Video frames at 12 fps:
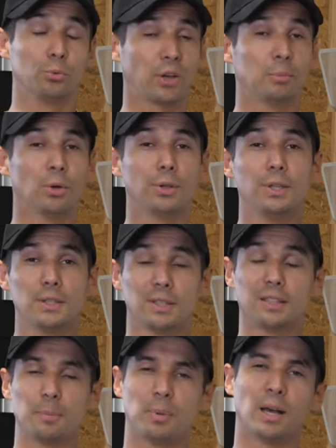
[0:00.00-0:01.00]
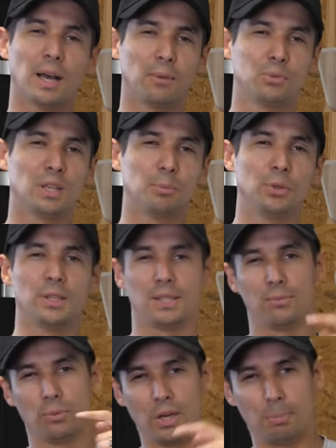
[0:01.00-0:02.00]
Donc vraiment, n'hésitez pas à vous abonner
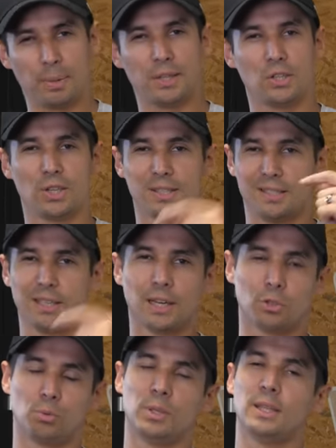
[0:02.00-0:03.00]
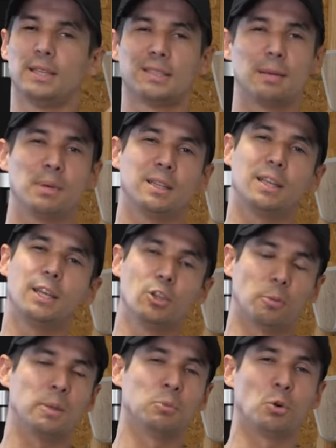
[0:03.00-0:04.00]
si vous ne l'êtes pas déjà. C'est gratuit et ça m'aide
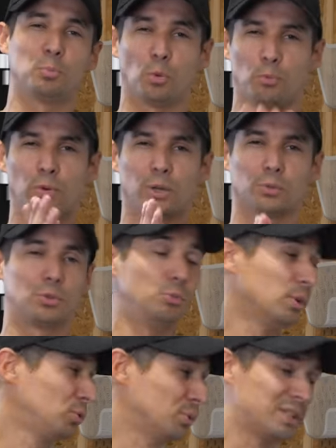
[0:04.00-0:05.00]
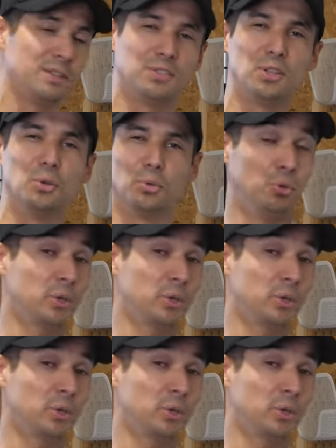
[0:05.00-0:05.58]
énormément pour pouvoir continuer toutes ces vidéos.